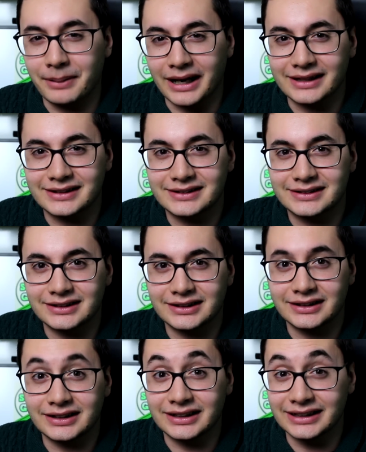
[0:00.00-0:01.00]

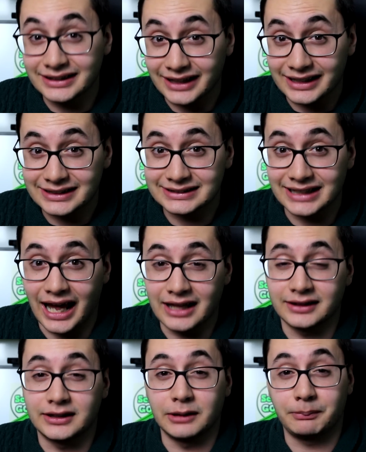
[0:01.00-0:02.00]
prezzi
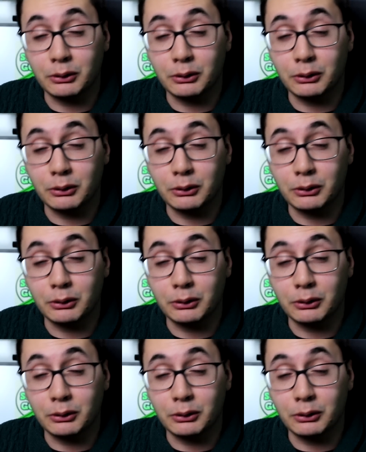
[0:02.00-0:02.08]
interessanti.